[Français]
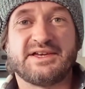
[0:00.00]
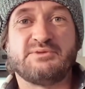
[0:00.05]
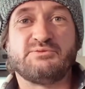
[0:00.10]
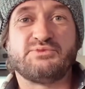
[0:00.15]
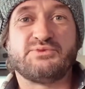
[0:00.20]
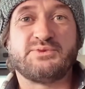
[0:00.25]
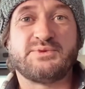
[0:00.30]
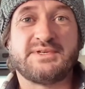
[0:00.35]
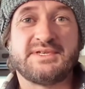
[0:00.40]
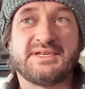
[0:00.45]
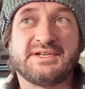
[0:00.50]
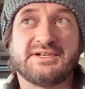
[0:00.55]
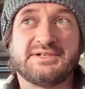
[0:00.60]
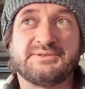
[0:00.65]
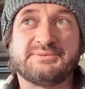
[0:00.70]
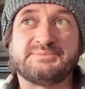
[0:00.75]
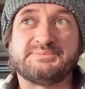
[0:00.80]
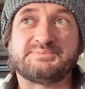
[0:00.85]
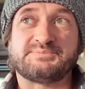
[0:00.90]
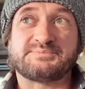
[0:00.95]
Et puis,
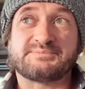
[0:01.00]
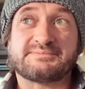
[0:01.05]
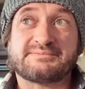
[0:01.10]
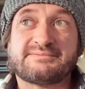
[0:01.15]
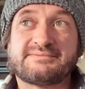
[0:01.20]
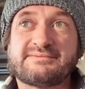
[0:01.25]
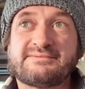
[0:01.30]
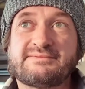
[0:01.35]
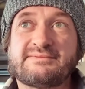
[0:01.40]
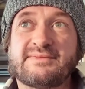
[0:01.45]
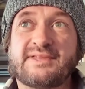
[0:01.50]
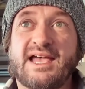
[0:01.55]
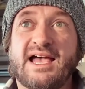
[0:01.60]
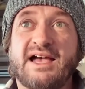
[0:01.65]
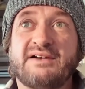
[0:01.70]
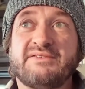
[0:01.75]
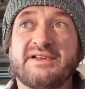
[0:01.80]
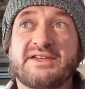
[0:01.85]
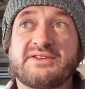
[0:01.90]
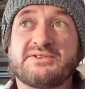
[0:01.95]

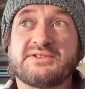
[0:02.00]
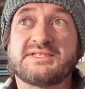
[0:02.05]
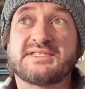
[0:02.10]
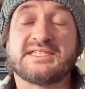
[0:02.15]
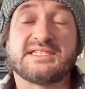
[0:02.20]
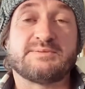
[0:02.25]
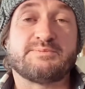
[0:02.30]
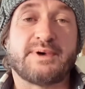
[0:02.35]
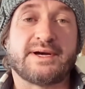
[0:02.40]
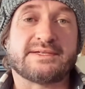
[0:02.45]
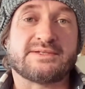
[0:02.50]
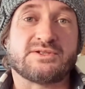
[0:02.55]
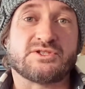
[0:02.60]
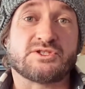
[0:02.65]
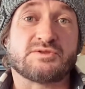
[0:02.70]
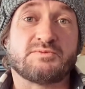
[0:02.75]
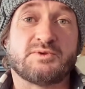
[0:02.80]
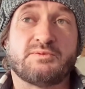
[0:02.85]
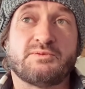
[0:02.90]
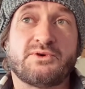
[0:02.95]
avec ce qui se passe en
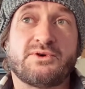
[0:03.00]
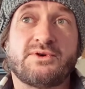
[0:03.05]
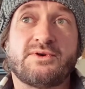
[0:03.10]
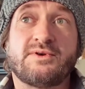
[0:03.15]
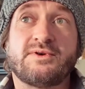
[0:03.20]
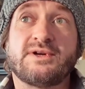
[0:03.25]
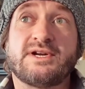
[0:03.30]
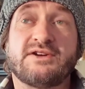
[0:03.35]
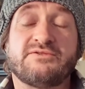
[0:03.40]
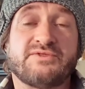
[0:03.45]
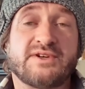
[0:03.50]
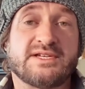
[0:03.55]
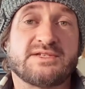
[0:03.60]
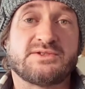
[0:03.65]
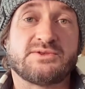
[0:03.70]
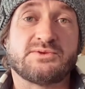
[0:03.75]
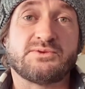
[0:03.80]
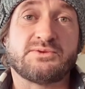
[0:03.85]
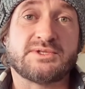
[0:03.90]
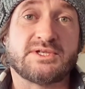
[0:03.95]
ce moment,
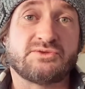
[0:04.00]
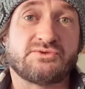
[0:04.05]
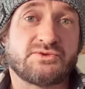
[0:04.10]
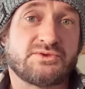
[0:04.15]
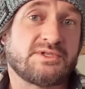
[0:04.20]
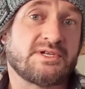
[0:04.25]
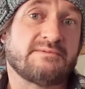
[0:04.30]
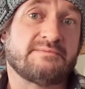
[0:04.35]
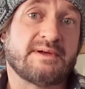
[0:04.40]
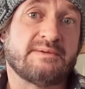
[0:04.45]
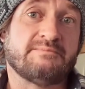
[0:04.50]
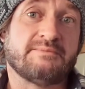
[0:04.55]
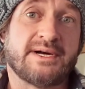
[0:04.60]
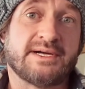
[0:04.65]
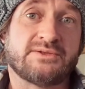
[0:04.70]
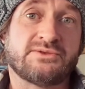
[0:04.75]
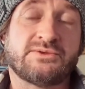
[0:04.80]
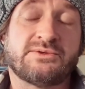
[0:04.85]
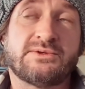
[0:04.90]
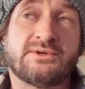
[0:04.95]
l'inflation, on est tous dans le même
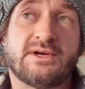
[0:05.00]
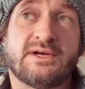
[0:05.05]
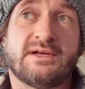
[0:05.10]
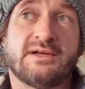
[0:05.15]
bateau.